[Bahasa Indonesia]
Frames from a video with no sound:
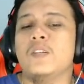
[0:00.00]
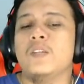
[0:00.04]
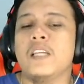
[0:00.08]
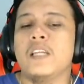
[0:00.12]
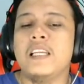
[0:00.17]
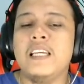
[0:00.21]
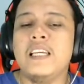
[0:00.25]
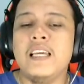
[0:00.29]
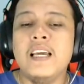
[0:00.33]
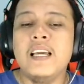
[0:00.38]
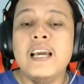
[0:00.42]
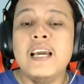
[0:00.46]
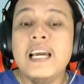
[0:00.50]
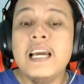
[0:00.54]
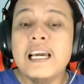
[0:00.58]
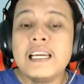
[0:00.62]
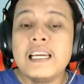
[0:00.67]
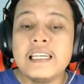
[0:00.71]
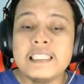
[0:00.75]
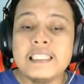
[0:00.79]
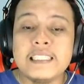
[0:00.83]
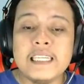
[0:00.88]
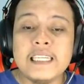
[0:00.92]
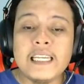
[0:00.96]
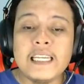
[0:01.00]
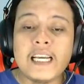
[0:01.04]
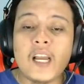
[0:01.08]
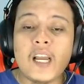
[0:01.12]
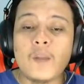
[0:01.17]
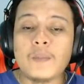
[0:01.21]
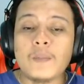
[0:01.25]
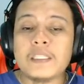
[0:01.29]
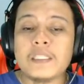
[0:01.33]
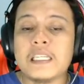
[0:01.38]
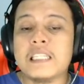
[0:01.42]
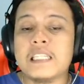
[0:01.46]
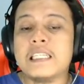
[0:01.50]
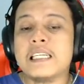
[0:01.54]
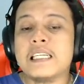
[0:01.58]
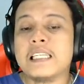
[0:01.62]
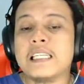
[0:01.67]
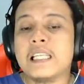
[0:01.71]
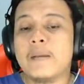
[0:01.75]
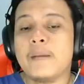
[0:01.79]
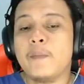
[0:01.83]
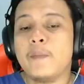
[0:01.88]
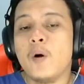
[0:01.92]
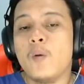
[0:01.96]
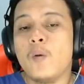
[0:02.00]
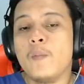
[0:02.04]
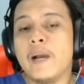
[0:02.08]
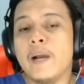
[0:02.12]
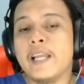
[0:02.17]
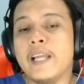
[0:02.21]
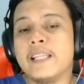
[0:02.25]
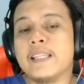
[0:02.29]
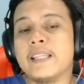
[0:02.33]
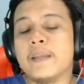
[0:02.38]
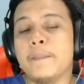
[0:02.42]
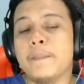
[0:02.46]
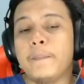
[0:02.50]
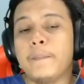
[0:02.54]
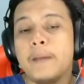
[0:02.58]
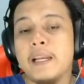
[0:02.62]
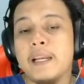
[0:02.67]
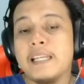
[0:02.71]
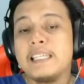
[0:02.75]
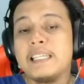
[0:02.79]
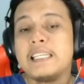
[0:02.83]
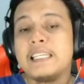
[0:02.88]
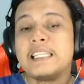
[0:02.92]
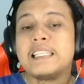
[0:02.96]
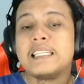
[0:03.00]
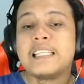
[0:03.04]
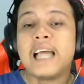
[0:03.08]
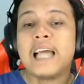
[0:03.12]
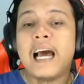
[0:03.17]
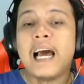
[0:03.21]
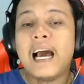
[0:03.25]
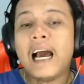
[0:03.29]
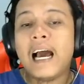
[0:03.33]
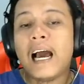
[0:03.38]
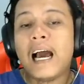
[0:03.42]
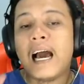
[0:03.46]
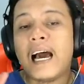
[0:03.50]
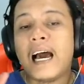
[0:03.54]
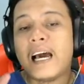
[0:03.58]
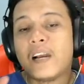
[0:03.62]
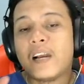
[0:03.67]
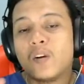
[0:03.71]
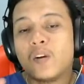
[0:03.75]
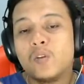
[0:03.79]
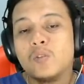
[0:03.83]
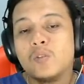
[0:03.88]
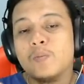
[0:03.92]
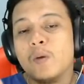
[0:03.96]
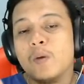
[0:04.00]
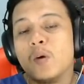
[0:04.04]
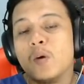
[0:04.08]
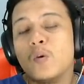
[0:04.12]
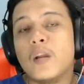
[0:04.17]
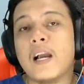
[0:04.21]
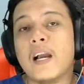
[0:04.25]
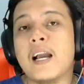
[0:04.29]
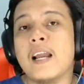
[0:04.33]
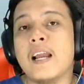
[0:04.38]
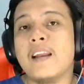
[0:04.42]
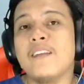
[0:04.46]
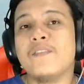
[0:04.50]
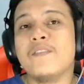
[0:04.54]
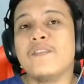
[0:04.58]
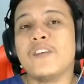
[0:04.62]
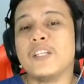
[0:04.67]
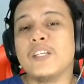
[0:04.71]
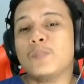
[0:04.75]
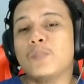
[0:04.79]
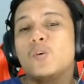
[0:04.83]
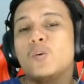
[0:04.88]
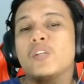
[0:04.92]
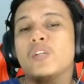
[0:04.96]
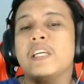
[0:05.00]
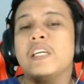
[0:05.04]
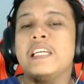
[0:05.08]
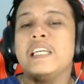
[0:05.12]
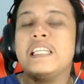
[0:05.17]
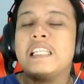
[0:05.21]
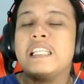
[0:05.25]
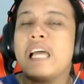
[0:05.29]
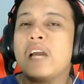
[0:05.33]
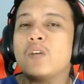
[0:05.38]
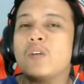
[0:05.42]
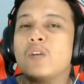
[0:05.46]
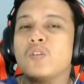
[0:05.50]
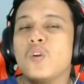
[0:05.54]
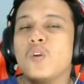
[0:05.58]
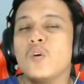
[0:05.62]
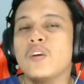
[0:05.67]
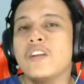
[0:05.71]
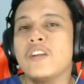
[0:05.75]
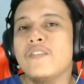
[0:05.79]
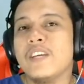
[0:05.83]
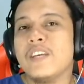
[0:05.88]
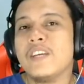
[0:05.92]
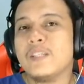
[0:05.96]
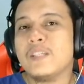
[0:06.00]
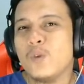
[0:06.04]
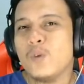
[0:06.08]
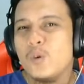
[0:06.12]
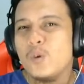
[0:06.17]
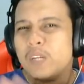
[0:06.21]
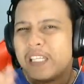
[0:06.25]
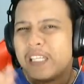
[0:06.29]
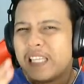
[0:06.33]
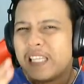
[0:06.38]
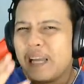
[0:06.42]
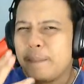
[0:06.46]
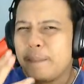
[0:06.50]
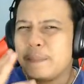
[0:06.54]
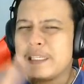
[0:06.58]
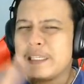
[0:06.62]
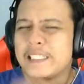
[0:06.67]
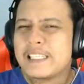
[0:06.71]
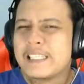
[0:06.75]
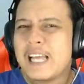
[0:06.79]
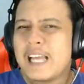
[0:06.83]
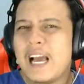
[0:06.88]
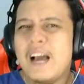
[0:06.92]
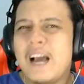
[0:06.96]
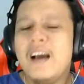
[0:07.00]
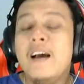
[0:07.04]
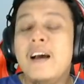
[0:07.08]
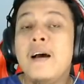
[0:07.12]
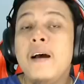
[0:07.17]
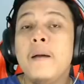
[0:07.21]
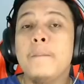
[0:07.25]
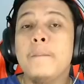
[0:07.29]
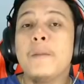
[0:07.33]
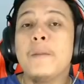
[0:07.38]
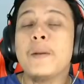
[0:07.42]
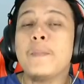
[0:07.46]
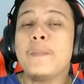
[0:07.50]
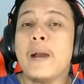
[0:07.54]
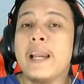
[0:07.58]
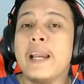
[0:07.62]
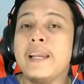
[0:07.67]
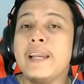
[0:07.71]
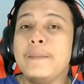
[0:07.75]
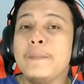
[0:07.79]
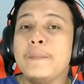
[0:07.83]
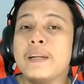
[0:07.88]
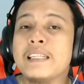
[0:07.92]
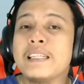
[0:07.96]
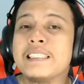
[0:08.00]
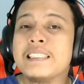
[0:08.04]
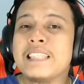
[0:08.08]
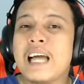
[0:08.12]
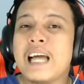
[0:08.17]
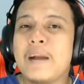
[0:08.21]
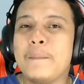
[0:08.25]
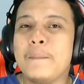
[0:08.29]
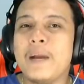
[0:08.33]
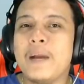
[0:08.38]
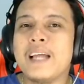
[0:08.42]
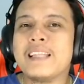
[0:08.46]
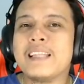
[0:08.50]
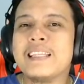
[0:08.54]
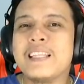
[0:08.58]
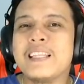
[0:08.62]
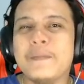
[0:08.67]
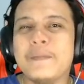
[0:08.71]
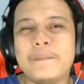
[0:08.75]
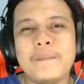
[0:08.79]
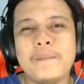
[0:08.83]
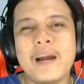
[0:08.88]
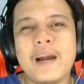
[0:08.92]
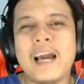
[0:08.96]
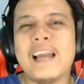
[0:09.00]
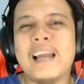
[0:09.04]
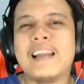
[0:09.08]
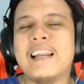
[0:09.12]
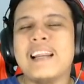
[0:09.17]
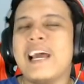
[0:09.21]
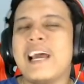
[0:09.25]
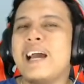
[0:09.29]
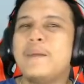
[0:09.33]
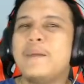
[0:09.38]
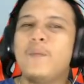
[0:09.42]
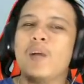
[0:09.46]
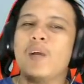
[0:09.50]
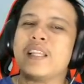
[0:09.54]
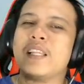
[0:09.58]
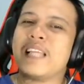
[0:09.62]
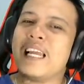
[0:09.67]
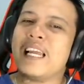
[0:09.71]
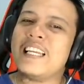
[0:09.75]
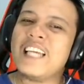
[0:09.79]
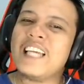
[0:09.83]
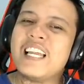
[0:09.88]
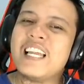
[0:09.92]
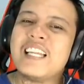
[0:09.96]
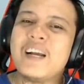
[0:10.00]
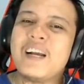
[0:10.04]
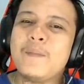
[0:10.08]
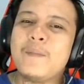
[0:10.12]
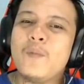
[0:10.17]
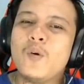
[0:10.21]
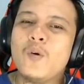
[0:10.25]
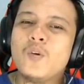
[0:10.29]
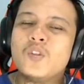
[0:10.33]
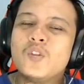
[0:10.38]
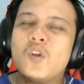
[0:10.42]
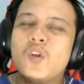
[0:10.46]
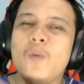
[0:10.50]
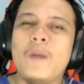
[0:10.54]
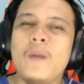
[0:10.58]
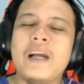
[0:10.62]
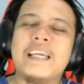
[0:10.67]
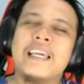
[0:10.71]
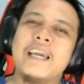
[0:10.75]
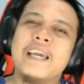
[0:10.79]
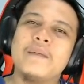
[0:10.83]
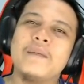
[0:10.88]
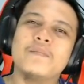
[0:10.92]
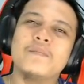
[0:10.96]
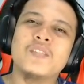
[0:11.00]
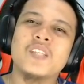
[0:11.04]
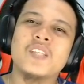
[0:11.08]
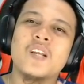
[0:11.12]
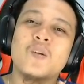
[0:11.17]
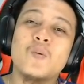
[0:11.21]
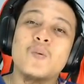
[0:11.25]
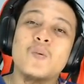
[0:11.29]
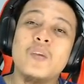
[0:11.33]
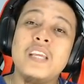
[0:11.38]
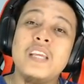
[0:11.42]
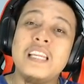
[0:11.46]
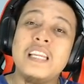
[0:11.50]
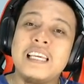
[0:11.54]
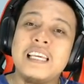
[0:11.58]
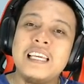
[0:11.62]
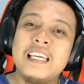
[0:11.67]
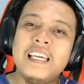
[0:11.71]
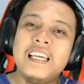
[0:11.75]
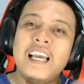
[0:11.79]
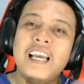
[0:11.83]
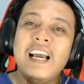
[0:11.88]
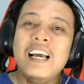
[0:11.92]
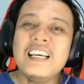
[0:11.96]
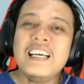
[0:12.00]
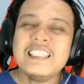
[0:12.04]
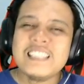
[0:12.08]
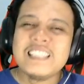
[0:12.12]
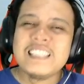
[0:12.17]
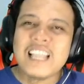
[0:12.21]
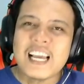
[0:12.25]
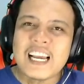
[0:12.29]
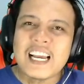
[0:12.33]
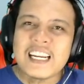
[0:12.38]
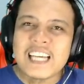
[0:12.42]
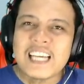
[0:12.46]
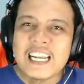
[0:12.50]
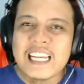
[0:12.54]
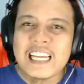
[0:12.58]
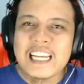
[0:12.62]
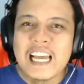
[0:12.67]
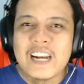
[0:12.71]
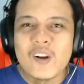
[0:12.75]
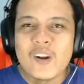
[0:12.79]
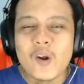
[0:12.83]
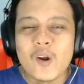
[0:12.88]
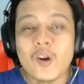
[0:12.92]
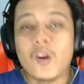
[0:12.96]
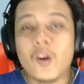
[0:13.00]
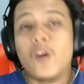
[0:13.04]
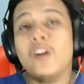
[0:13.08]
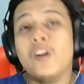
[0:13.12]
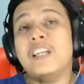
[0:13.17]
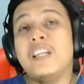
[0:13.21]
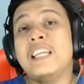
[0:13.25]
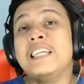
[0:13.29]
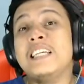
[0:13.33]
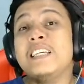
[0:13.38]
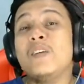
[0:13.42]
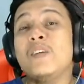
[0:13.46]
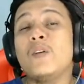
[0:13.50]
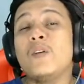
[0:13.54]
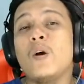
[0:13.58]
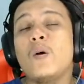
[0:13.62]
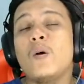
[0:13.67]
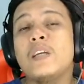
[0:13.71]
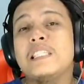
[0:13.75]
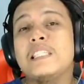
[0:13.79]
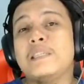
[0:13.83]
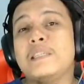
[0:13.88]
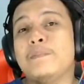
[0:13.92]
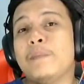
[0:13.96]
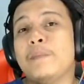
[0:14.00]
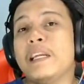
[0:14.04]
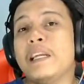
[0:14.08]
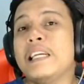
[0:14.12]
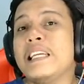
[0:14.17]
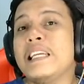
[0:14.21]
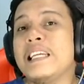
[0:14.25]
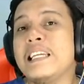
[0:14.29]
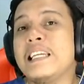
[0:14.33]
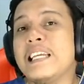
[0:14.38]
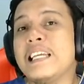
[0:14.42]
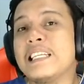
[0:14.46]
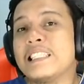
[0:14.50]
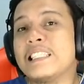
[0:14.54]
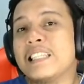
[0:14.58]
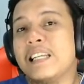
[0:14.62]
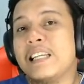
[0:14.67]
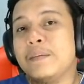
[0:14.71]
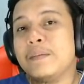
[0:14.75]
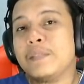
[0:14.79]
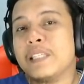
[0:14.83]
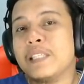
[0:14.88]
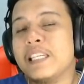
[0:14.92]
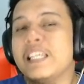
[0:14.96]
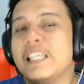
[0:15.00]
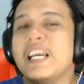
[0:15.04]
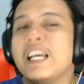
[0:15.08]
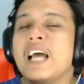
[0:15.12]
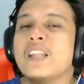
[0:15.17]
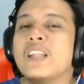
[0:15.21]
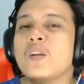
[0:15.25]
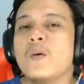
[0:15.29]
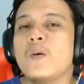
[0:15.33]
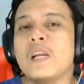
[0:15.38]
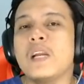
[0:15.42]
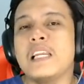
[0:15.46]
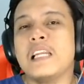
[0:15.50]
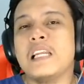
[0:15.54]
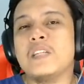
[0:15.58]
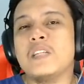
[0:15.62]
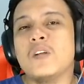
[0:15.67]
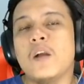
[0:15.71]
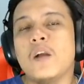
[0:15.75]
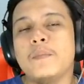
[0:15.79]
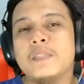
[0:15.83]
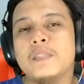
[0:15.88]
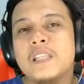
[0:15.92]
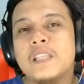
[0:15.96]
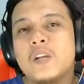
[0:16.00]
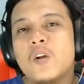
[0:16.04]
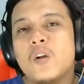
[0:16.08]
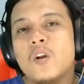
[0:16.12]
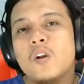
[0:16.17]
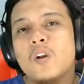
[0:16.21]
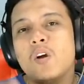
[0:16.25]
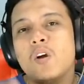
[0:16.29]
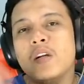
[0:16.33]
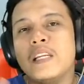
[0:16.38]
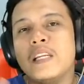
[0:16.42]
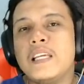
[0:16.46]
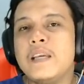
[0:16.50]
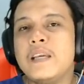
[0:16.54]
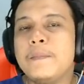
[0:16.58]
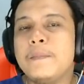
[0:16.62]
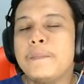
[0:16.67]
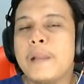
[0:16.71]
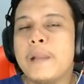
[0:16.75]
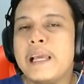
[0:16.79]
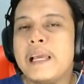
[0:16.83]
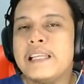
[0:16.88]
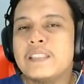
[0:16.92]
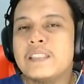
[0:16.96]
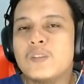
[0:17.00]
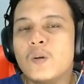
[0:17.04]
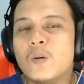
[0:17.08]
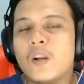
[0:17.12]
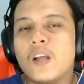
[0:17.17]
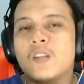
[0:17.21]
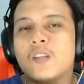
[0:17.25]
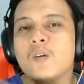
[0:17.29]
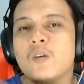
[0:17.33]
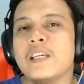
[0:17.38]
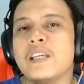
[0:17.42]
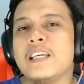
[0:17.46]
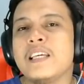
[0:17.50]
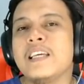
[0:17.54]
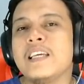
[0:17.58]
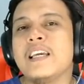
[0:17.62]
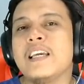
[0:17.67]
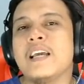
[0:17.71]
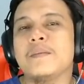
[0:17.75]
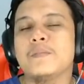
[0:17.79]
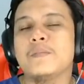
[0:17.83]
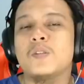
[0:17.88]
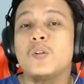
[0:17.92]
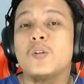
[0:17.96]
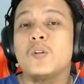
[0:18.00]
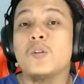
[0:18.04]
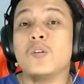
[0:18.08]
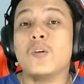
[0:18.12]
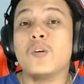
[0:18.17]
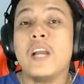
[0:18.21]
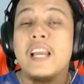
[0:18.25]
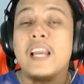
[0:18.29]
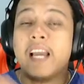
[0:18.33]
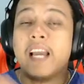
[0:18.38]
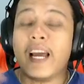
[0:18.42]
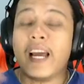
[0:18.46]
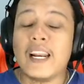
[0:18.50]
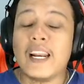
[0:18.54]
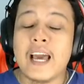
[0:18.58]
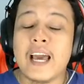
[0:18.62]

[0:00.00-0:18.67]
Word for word: Jadi di sini kalau misalnya kita mau main teman, kita harus menggunakan Facebook. Jadi kita harus login Facebook, kita bisa bermain bersama teman. Nah, buat kalian yang mau coba game seru ini, silahkan kalian download. Linknya udah gue simpen di deskripsi atau kalian juga bisa download di Play Store atau di App Store juga ya.